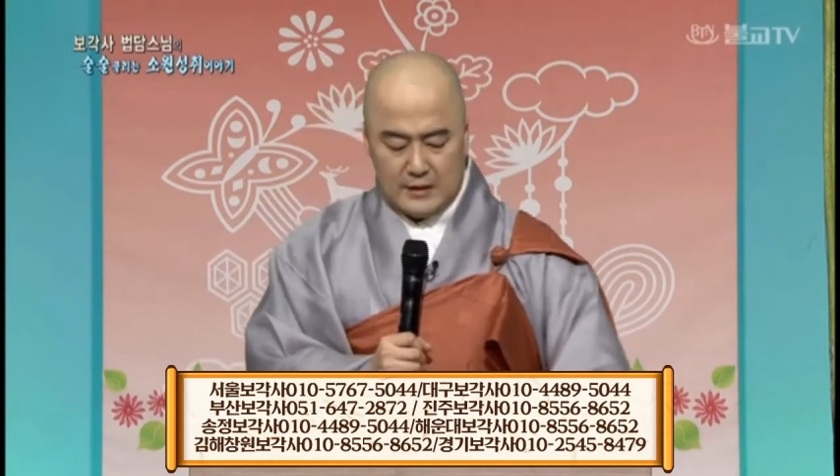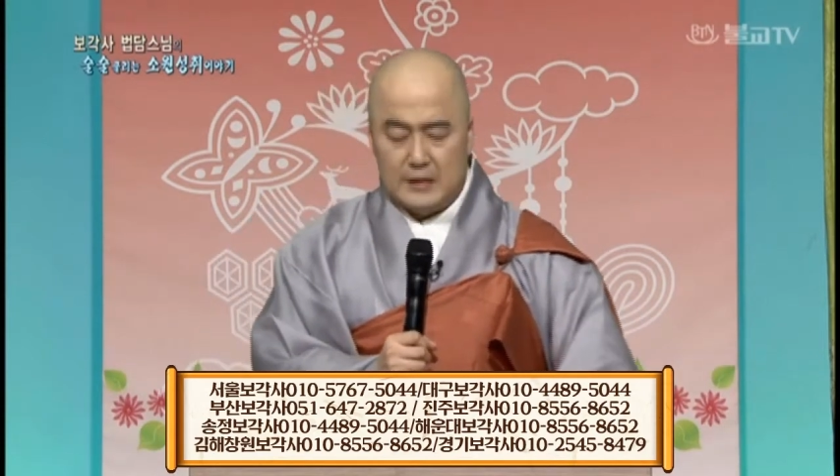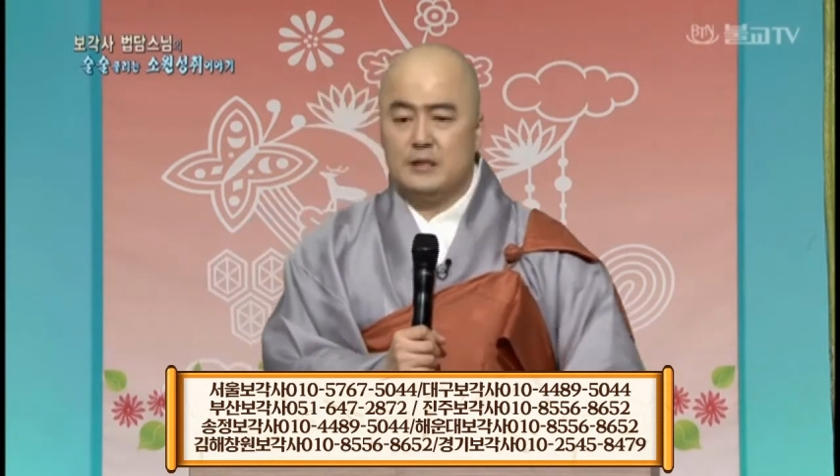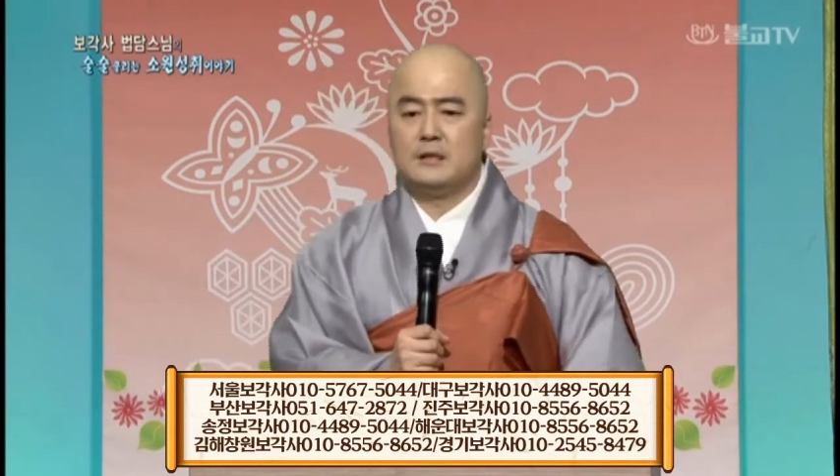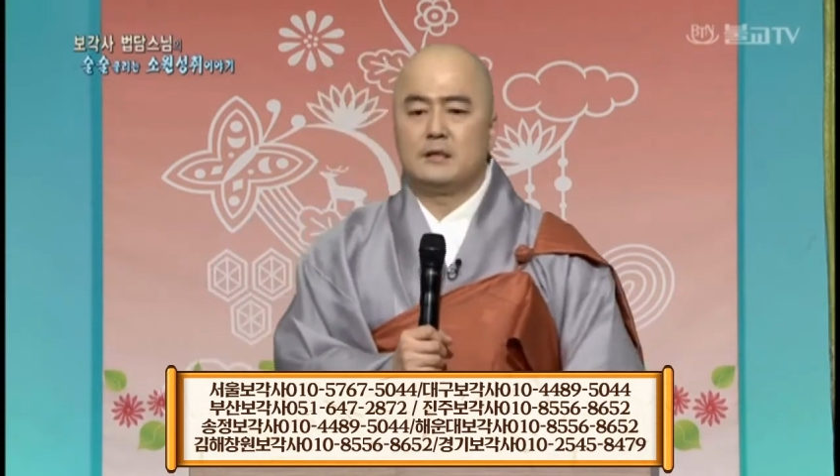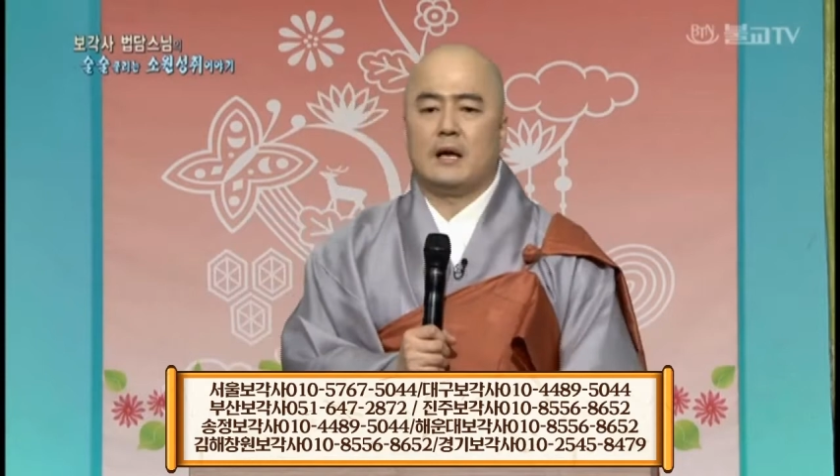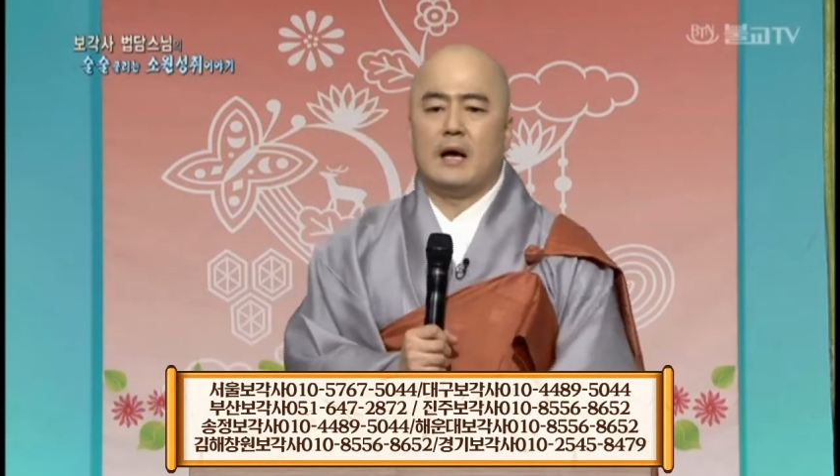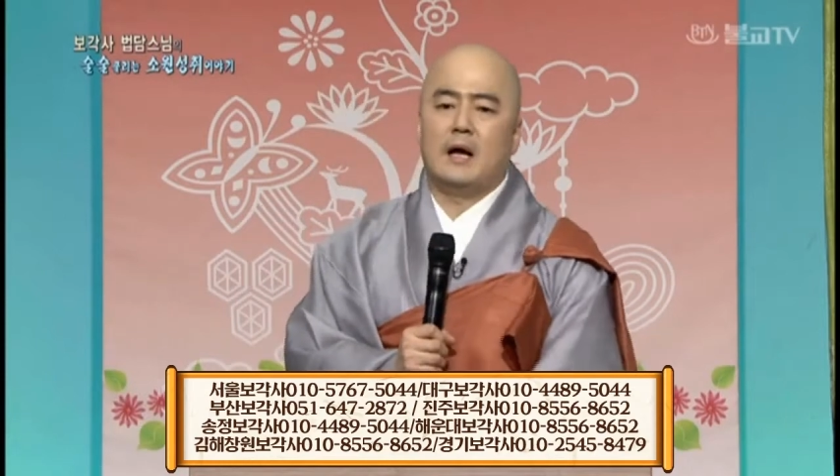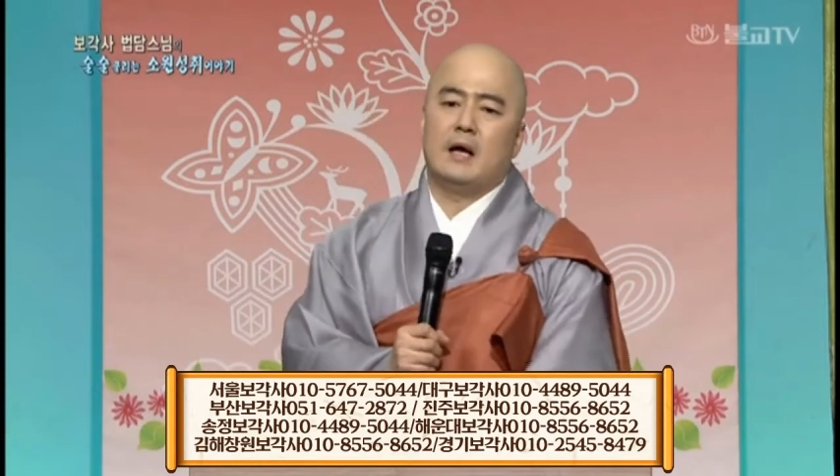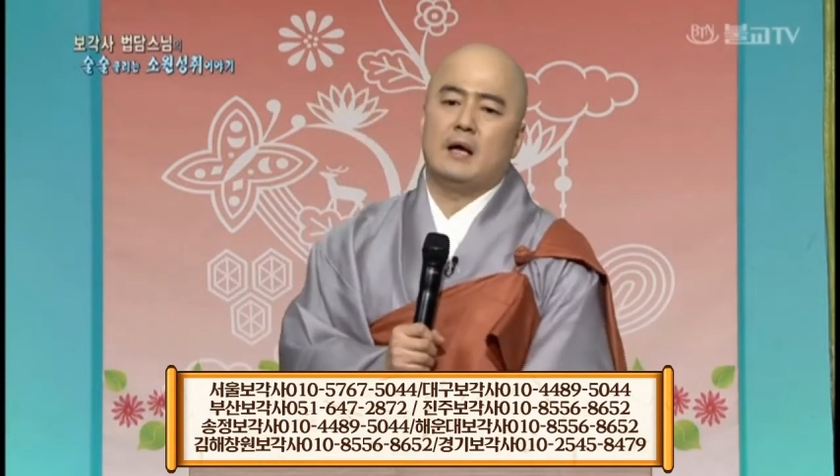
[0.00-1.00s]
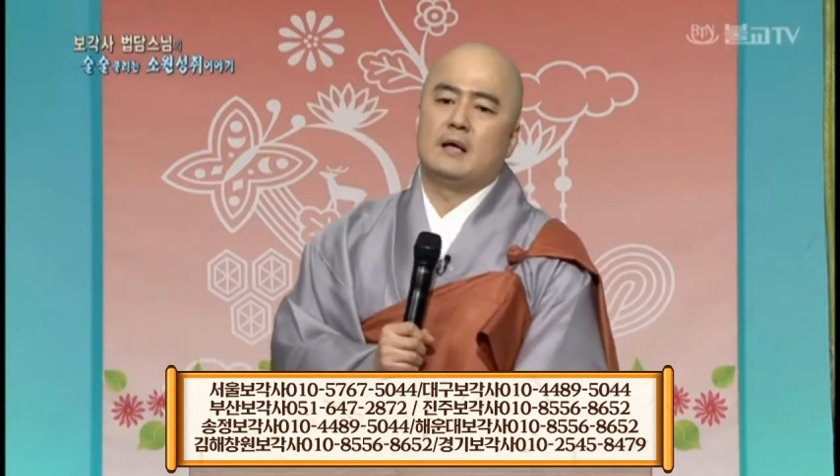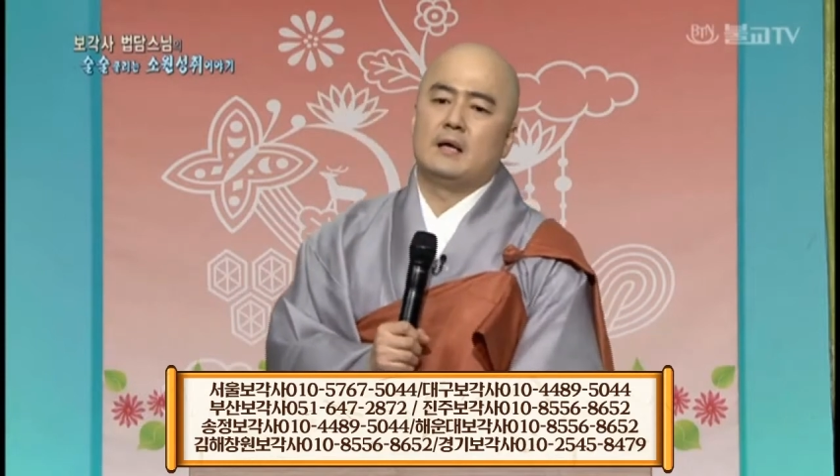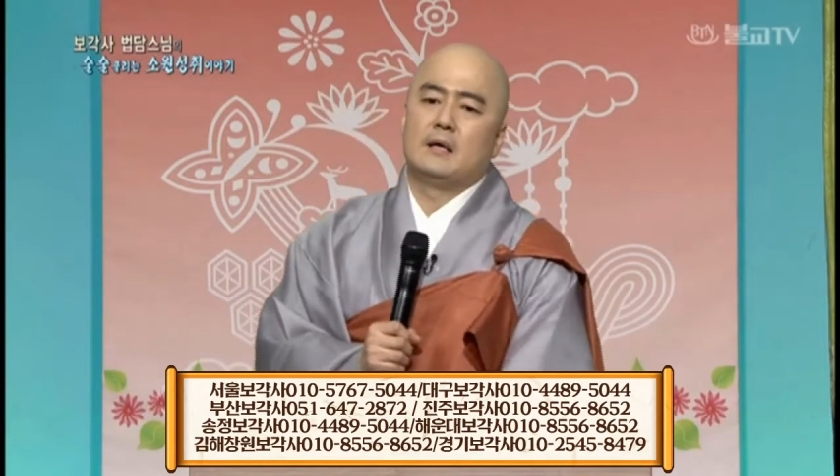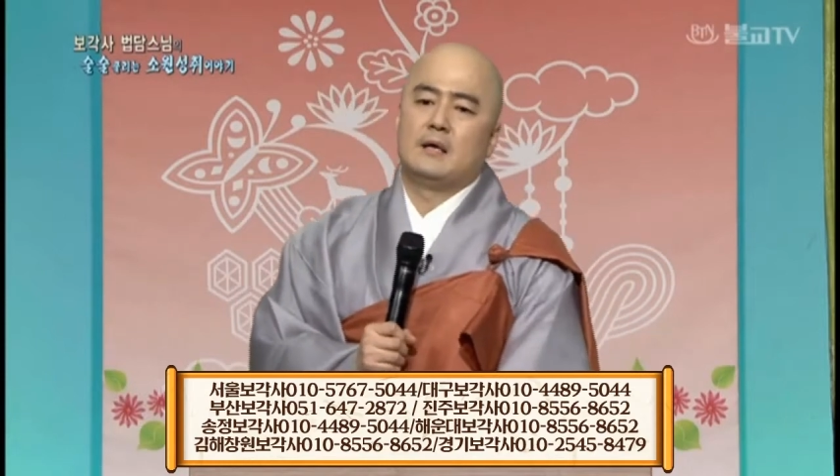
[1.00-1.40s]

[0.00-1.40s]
있을 거라